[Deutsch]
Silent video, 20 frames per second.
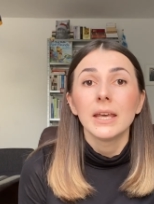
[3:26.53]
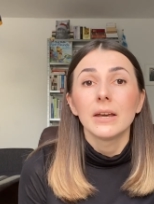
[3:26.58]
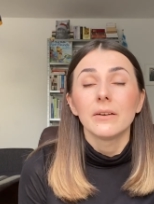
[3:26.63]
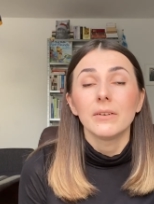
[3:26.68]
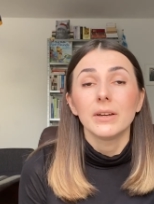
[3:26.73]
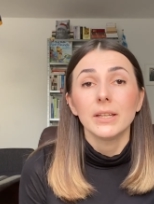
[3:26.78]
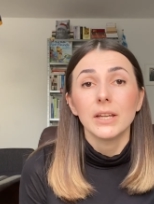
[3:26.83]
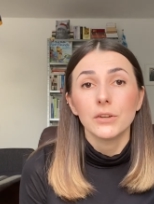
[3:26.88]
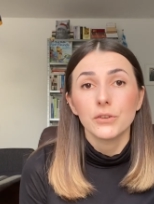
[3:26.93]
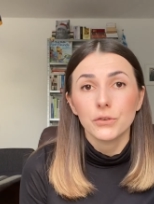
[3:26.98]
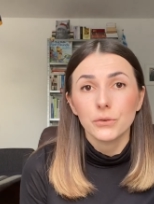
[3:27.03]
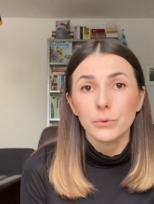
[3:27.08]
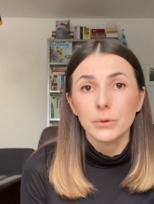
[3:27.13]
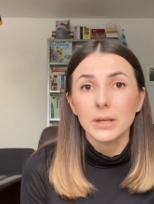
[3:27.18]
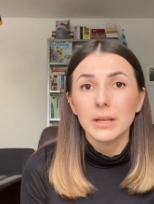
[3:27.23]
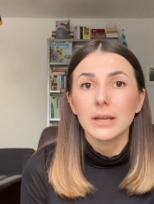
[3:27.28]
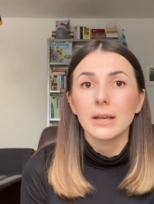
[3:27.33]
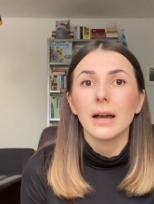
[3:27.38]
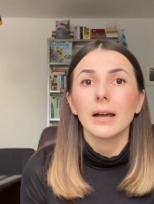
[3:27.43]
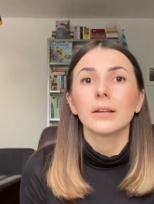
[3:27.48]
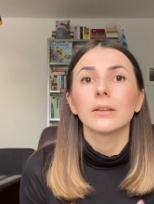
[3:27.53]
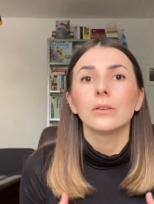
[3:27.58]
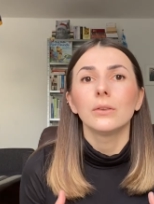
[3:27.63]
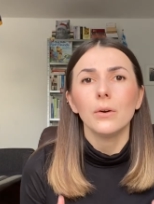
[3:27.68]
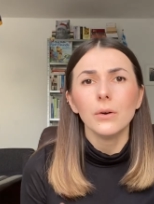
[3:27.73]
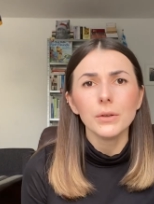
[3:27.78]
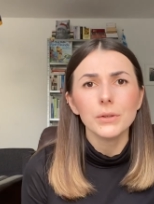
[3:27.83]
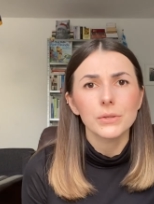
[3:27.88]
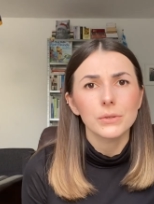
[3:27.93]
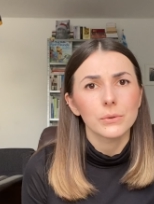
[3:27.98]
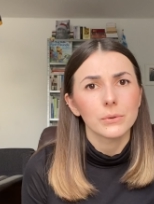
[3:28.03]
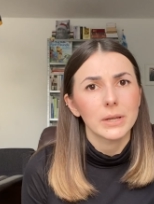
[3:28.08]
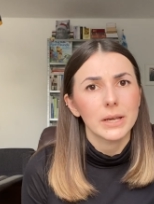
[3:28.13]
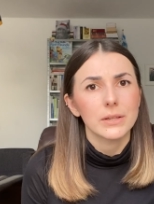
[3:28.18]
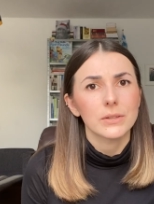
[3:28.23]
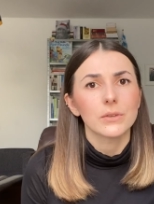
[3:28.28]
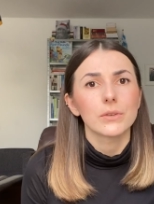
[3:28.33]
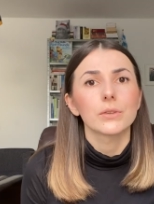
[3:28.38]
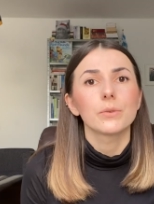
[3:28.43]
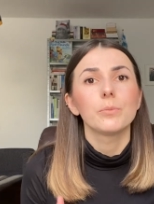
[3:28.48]
Wenn ein Studiengang doch
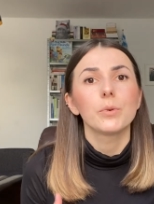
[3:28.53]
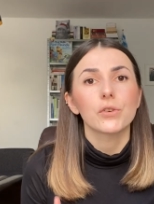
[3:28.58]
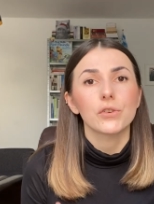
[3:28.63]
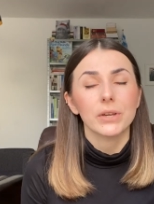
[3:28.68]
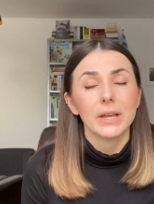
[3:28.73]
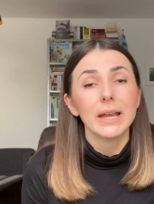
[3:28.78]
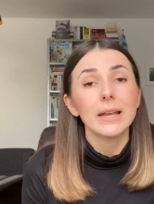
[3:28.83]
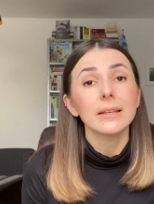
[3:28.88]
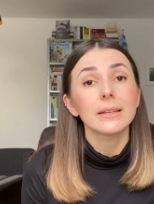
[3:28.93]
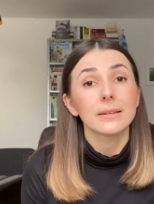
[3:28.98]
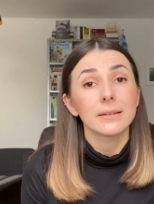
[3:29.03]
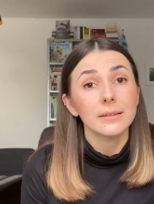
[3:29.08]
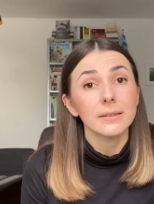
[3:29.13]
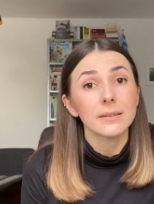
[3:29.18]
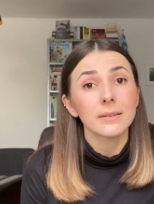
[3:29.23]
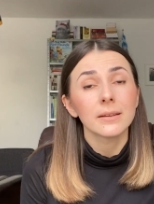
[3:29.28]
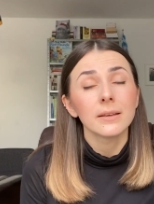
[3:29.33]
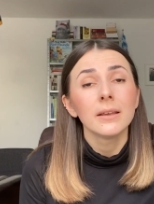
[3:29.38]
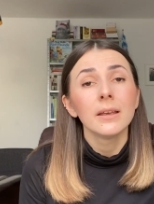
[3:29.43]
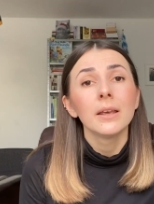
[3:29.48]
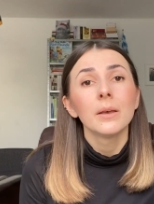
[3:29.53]
zulassungsbeschränkt ist,